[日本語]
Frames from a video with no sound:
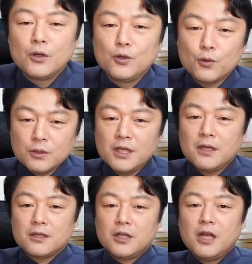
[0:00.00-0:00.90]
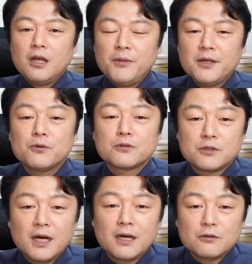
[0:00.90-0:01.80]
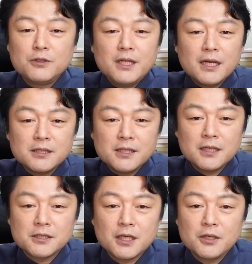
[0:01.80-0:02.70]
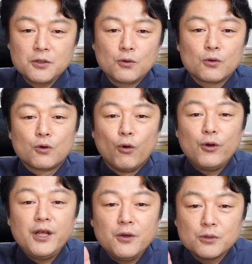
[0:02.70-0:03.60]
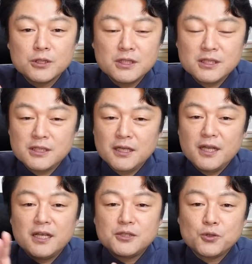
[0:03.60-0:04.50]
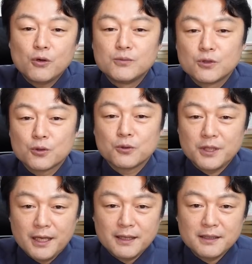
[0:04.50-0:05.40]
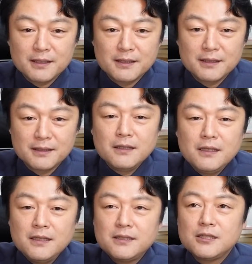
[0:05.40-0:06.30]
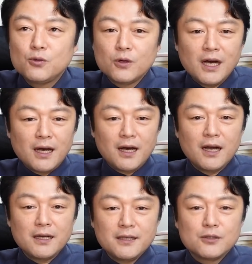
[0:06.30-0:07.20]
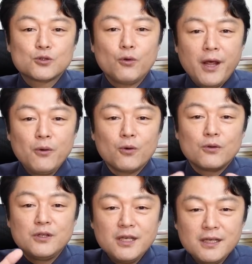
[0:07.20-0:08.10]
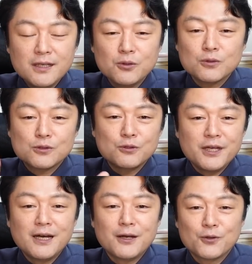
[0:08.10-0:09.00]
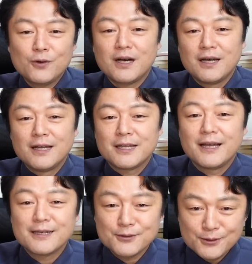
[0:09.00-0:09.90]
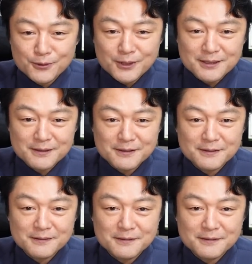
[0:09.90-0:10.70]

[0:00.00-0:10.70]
よってテレビ局が売り出したい社員をご利用ししてねじ込むことで認知度が上がり、それを人気とすり替えるのはたやすいことです。